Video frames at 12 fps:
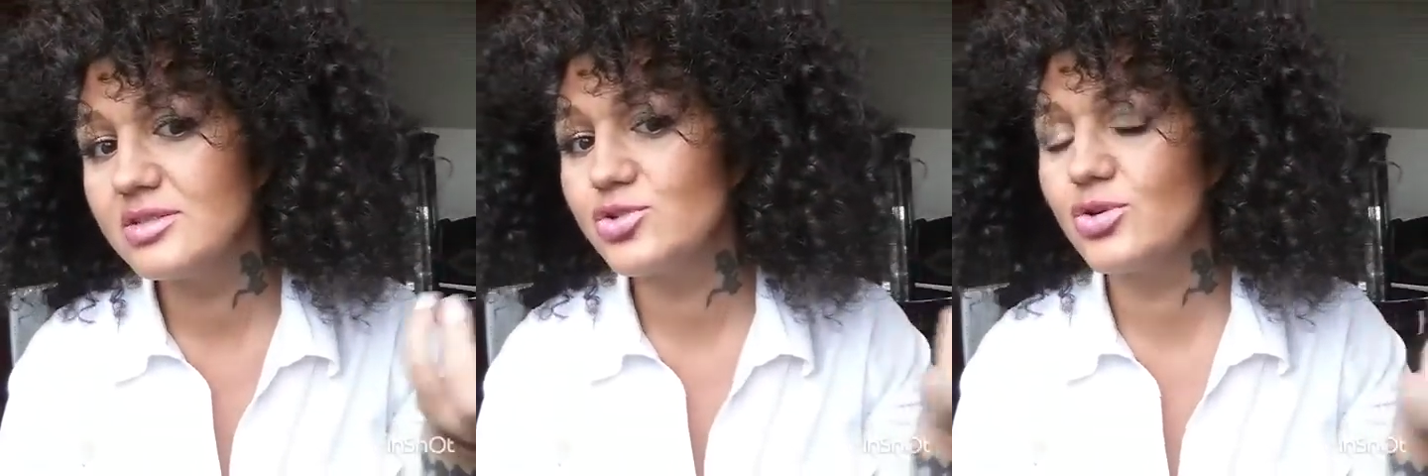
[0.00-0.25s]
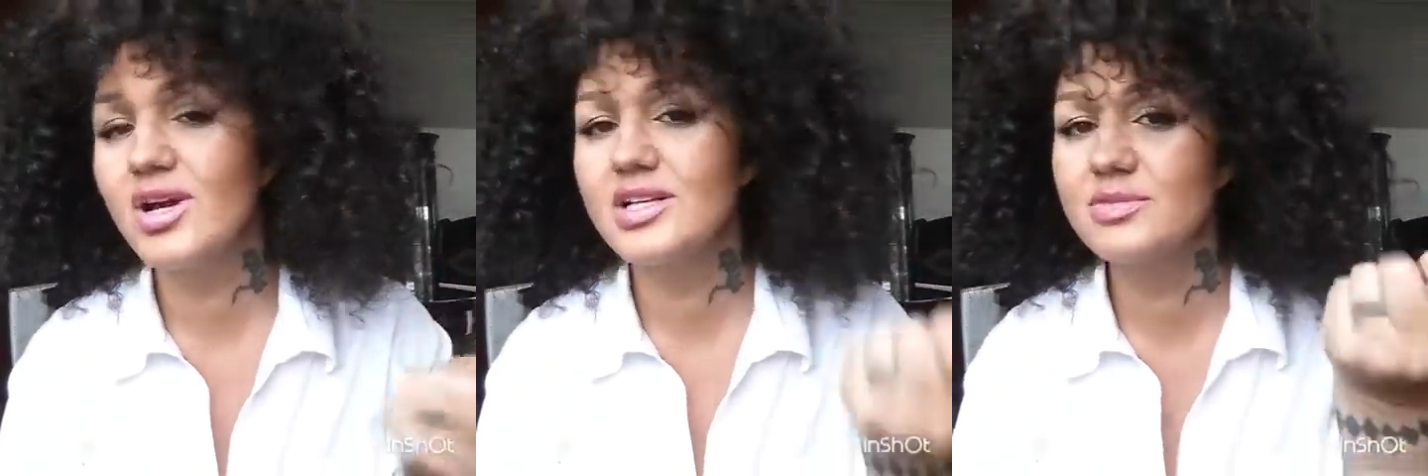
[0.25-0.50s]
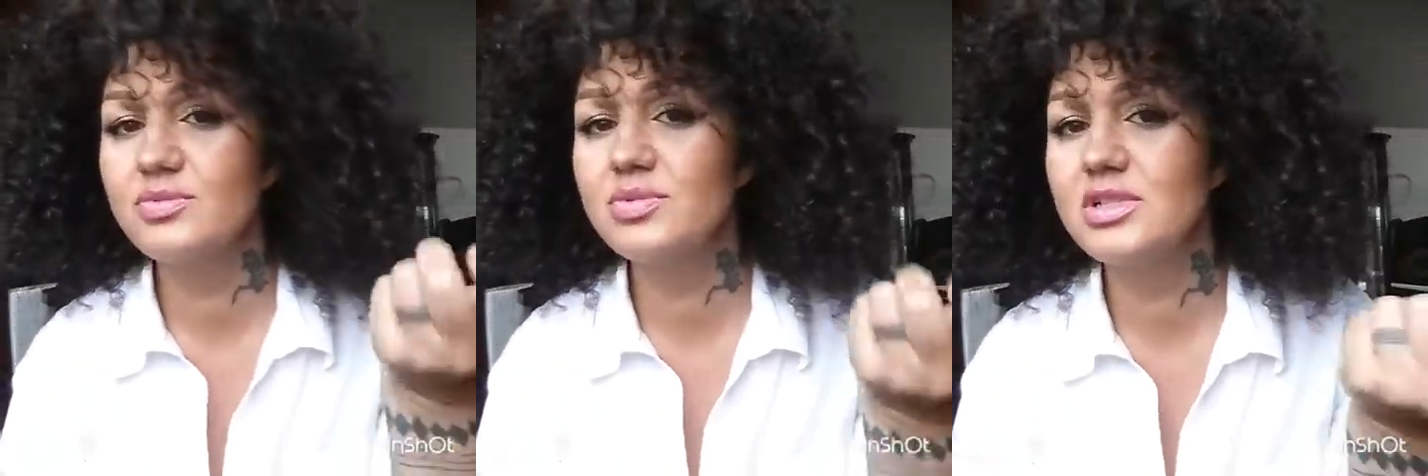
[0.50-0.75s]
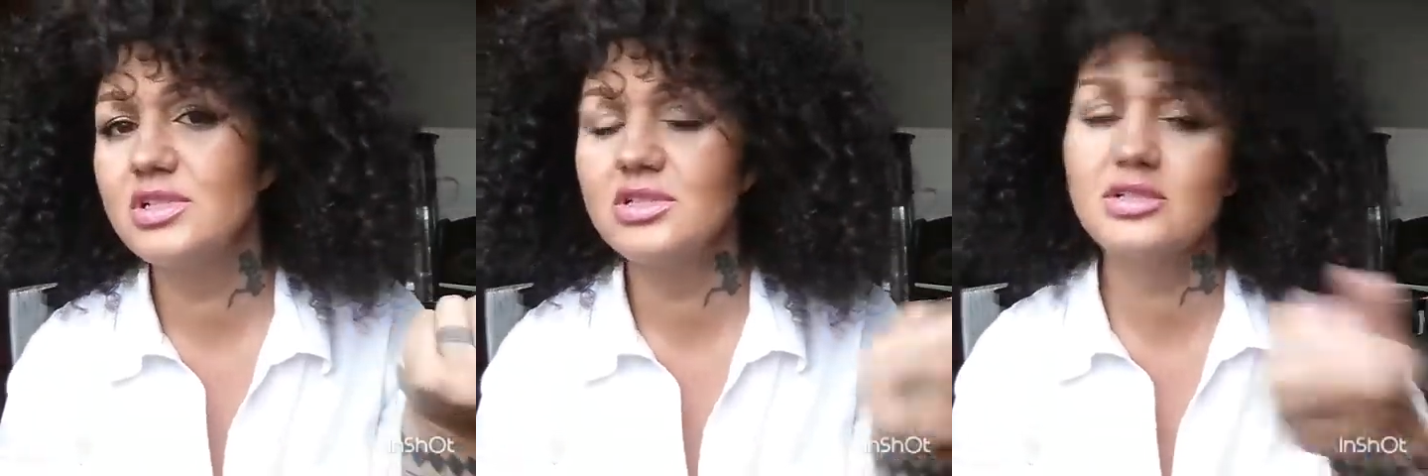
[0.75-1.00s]
çok az
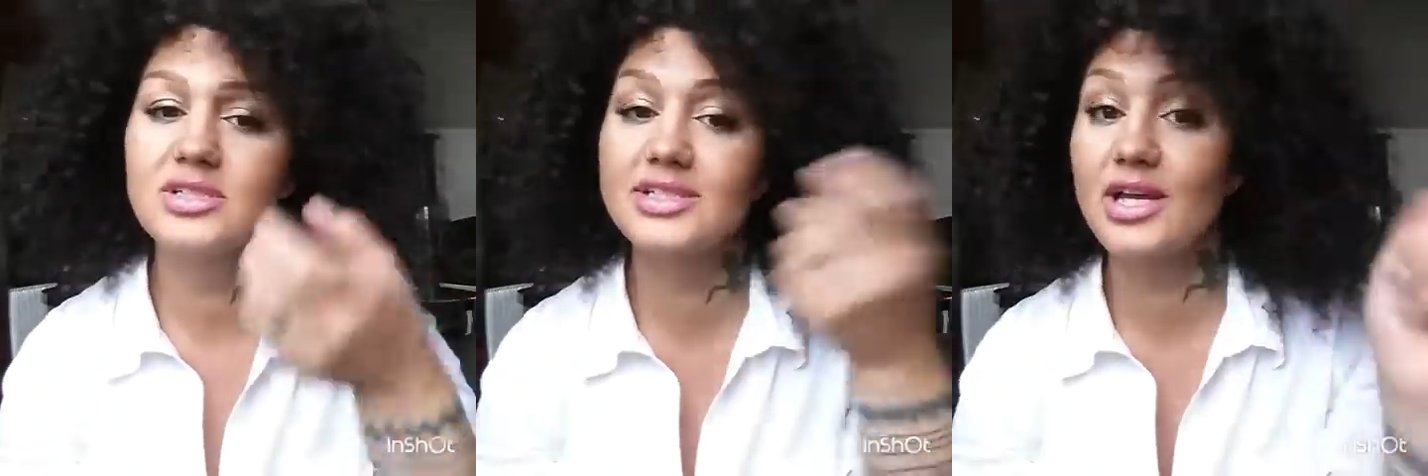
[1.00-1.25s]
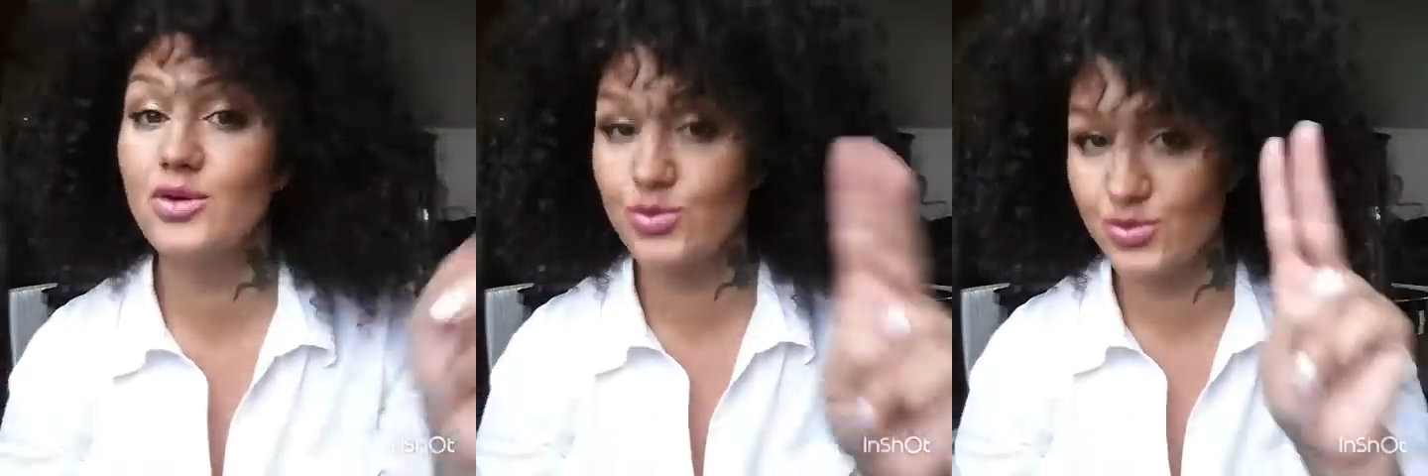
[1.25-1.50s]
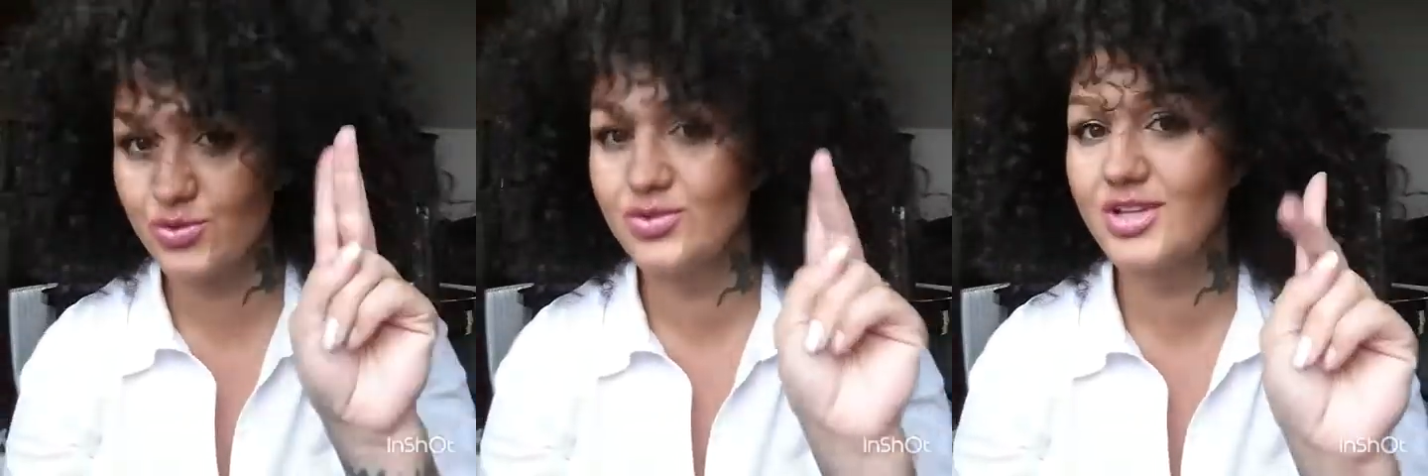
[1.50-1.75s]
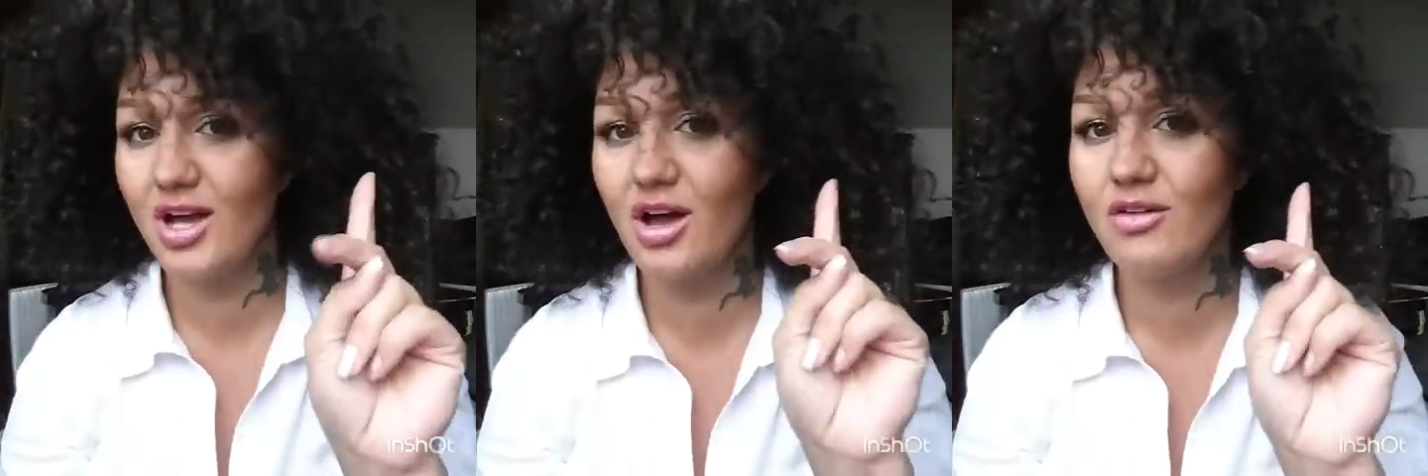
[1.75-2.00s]
bir
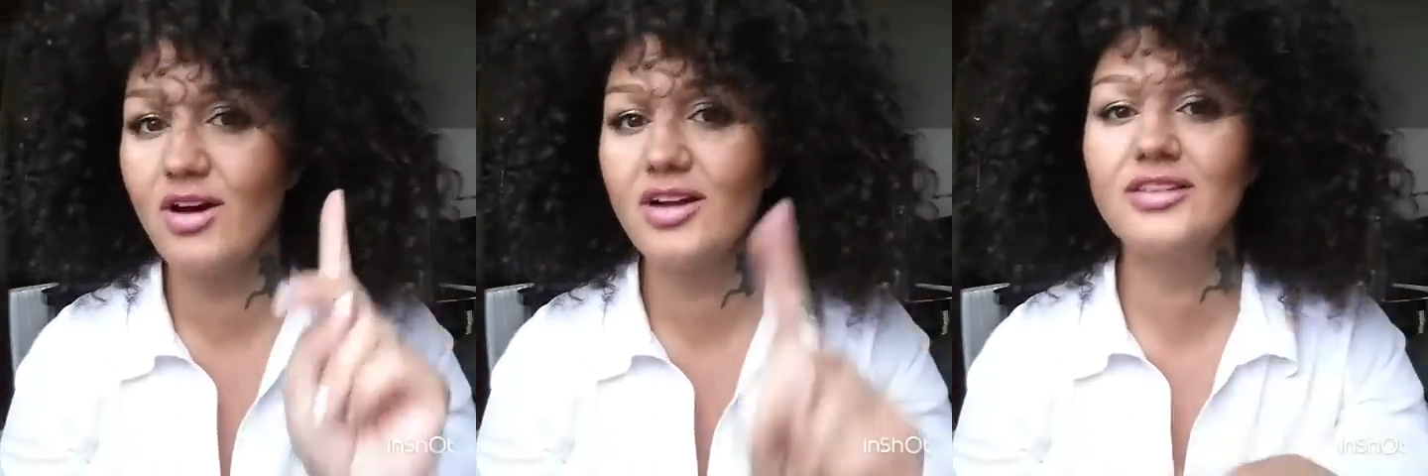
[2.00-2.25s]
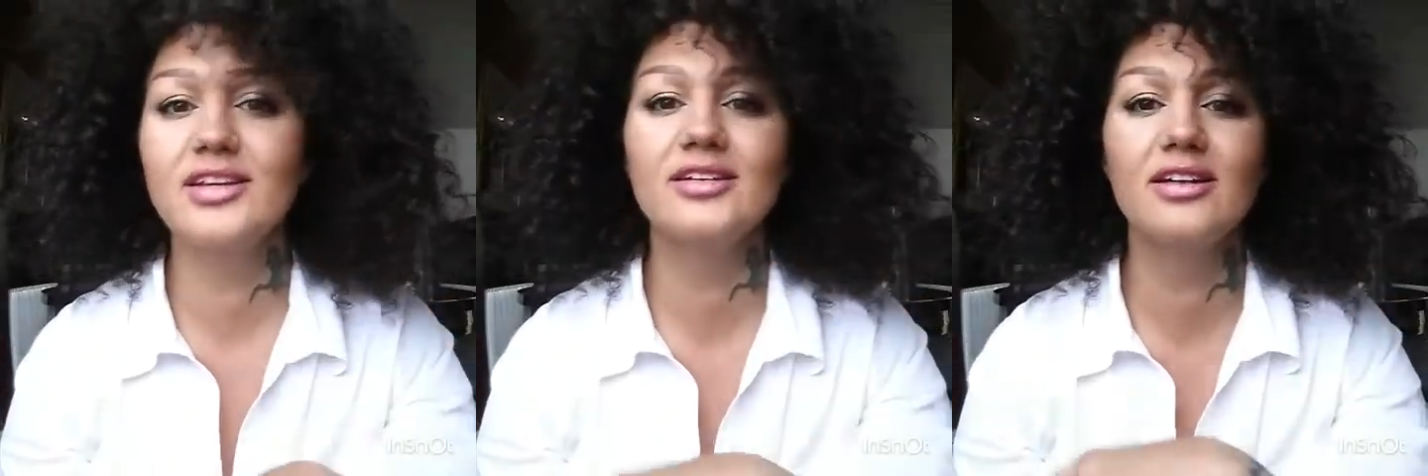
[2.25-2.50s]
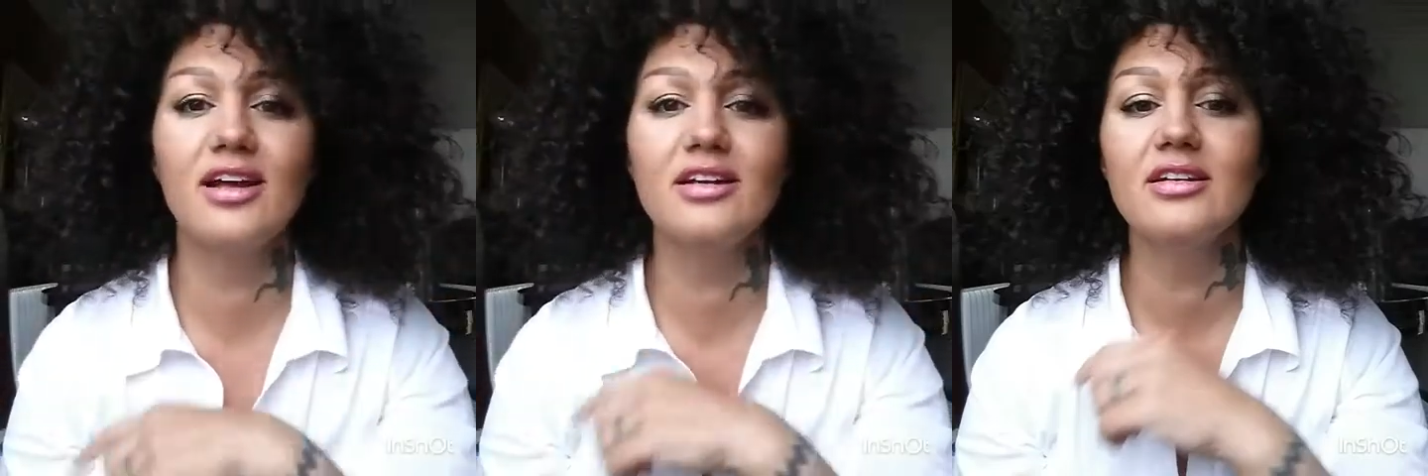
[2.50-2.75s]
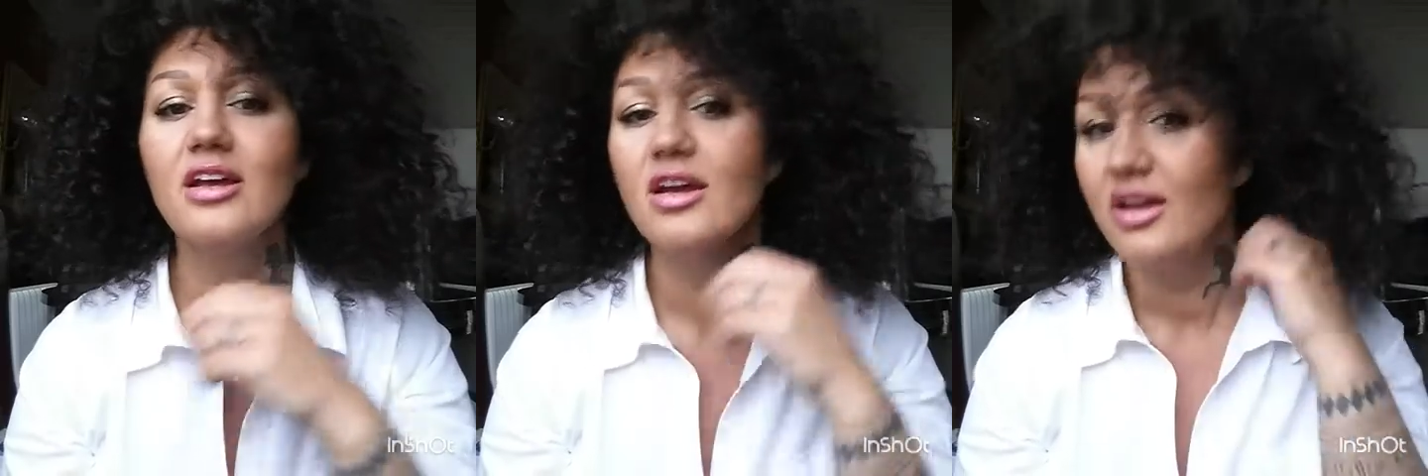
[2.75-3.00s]
sayosun yağ var tekrar.